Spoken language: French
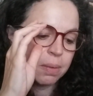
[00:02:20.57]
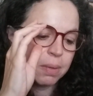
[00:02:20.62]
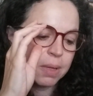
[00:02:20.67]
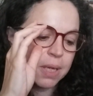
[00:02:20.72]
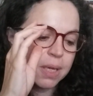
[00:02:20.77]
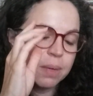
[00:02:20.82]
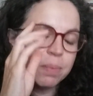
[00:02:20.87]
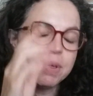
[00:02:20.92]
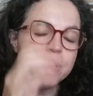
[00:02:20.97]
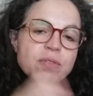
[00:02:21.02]

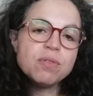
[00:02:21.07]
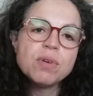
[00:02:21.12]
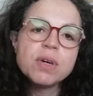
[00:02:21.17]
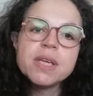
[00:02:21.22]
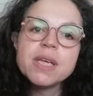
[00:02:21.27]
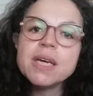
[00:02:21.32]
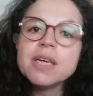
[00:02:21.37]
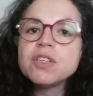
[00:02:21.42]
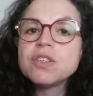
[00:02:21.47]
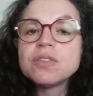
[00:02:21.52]
bah, comme un
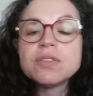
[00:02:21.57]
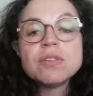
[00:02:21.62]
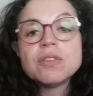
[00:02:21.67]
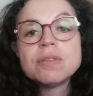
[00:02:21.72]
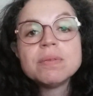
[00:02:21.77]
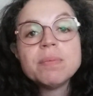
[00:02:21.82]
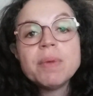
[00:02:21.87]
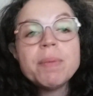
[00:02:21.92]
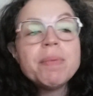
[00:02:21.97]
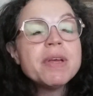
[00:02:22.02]
voyage.
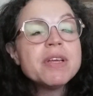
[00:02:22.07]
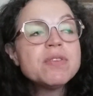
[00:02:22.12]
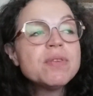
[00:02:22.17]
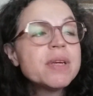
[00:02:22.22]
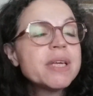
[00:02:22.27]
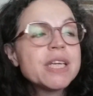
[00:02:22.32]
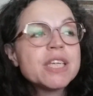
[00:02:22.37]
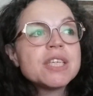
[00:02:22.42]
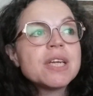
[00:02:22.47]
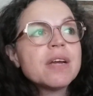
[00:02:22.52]
Je
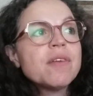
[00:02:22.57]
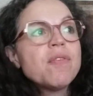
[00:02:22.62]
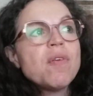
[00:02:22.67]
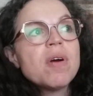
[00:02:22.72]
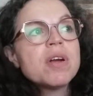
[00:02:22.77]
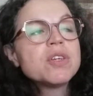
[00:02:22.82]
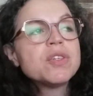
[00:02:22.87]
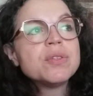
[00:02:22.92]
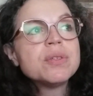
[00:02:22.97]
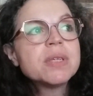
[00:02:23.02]
m'aperçois qu'à chaque
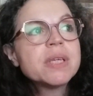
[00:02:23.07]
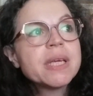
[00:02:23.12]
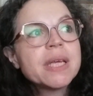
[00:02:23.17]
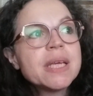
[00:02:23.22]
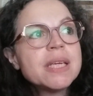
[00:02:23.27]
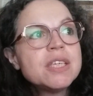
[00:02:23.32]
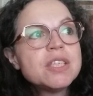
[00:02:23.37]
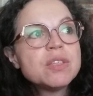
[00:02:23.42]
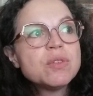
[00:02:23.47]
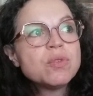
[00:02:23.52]
fois que je
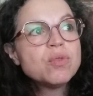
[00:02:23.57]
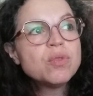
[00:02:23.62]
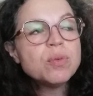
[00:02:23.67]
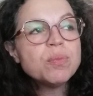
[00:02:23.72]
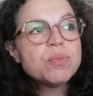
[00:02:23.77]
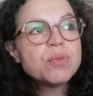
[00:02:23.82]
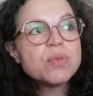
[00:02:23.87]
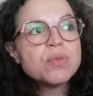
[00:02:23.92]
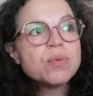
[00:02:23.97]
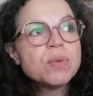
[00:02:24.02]
crée, j'ai toujours
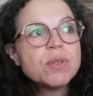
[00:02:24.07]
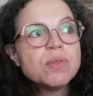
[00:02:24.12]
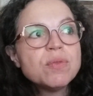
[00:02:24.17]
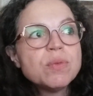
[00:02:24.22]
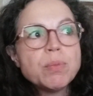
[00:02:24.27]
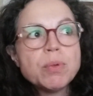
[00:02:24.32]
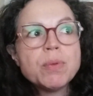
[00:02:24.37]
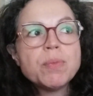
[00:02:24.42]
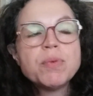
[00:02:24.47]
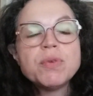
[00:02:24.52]
besoin de
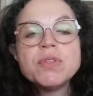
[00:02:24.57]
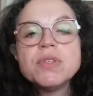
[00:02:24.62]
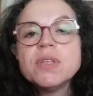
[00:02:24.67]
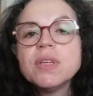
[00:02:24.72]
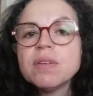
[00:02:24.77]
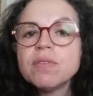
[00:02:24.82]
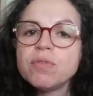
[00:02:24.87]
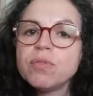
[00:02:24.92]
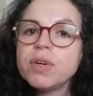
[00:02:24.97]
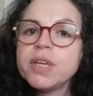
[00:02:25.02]
vous
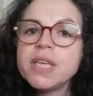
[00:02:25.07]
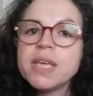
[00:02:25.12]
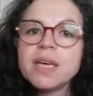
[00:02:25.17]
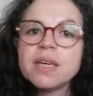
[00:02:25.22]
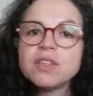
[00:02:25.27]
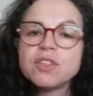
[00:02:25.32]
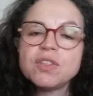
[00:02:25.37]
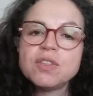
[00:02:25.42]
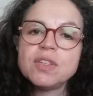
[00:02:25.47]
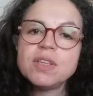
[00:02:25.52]
proposer un
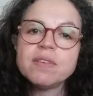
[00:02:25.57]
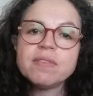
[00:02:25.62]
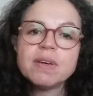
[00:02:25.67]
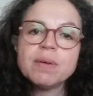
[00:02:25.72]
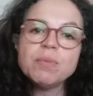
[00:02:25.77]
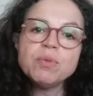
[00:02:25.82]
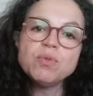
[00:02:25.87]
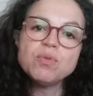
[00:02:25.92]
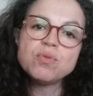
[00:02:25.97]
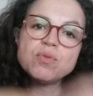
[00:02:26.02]
voyage. Il y a
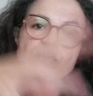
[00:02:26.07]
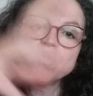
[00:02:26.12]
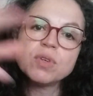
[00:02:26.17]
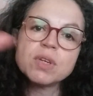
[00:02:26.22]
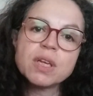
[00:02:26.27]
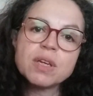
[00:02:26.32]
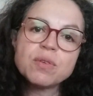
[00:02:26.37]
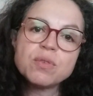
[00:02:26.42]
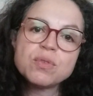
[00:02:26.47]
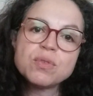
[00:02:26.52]
vraiment toujours
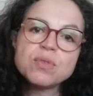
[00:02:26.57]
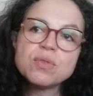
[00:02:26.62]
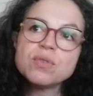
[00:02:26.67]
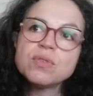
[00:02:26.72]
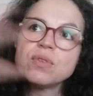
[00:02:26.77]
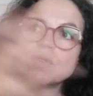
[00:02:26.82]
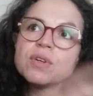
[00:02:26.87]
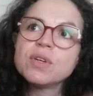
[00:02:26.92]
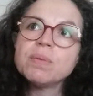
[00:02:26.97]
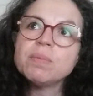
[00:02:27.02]
quelque
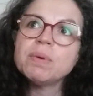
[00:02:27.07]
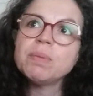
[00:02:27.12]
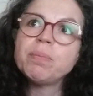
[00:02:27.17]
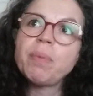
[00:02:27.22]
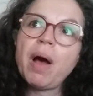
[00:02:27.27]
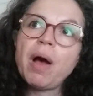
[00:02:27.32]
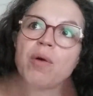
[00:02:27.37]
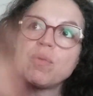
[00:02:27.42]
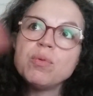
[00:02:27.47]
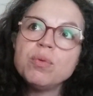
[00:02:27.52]
chose comme un
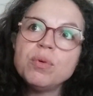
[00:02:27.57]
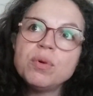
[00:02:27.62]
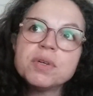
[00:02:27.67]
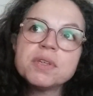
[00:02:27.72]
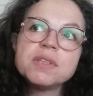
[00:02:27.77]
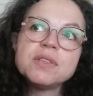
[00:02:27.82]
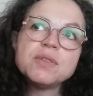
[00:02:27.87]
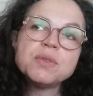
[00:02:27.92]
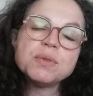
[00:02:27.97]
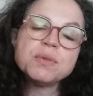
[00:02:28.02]

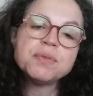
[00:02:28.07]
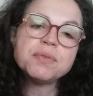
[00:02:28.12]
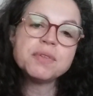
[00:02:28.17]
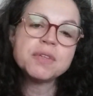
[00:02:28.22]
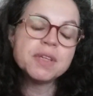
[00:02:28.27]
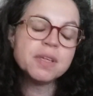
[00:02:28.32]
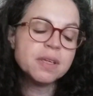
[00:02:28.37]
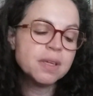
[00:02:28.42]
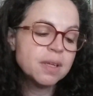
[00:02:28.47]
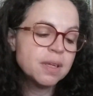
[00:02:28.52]
parcours qui se
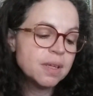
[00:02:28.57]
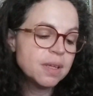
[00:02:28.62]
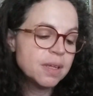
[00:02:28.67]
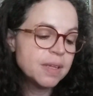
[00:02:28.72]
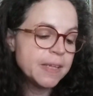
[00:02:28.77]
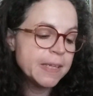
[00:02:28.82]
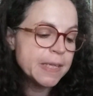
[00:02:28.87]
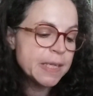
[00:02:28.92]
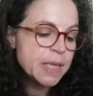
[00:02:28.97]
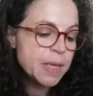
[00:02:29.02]
fait.
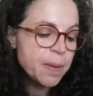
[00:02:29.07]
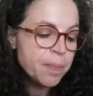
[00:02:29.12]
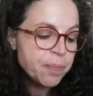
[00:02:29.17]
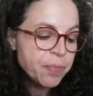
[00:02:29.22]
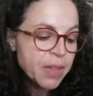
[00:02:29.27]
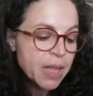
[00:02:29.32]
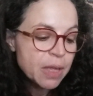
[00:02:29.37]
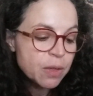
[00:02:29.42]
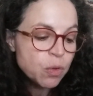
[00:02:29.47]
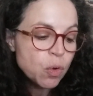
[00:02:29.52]

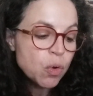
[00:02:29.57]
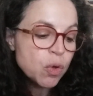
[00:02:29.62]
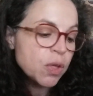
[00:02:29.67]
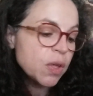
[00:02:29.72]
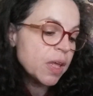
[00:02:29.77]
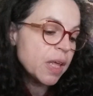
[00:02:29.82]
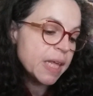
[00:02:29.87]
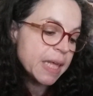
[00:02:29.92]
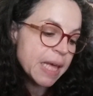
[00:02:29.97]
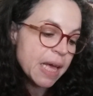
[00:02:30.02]

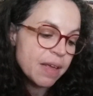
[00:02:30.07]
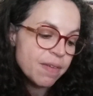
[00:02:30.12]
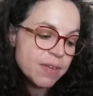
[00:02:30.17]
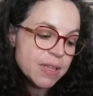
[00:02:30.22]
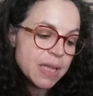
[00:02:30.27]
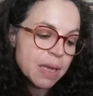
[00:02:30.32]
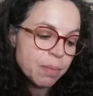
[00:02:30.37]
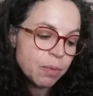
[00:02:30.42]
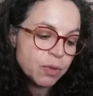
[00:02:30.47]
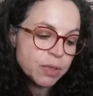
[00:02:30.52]
Donc, il y a
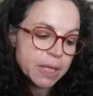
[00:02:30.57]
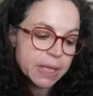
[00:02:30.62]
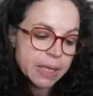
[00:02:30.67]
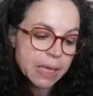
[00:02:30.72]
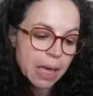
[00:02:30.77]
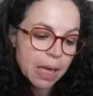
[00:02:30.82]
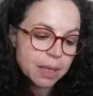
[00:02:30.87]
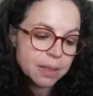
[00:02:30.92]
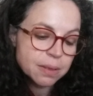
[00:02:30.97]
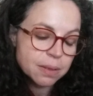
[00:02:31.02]
évidemment des
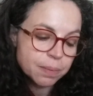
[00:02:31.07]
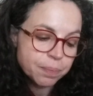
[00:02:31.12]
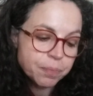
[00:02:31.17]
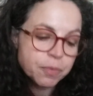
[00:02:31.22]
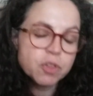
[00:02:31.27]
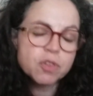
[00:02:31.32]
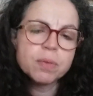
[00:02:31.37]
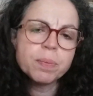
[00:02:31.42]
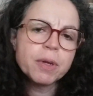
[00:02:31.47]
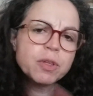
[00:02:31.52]
cartes.
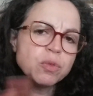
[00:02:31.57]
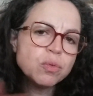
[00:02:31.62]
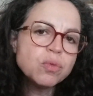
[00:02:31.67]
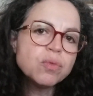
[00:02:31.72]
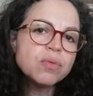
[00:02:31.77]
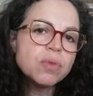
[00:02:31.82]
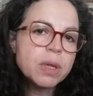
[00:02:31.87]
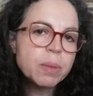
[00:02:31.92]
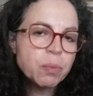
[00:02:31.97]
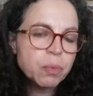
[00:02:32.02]
Je ne vais pas
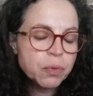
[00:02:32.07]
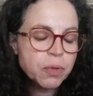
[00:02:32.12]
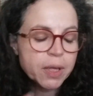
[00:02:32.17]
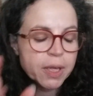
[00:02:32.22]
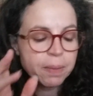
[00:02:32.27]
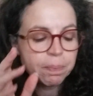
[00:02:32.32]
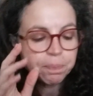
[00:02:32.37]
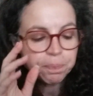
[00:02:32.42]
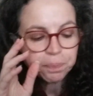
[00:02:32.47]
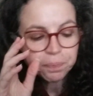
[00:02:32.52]
toutes vous les
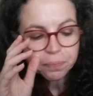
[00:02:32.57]
montrer.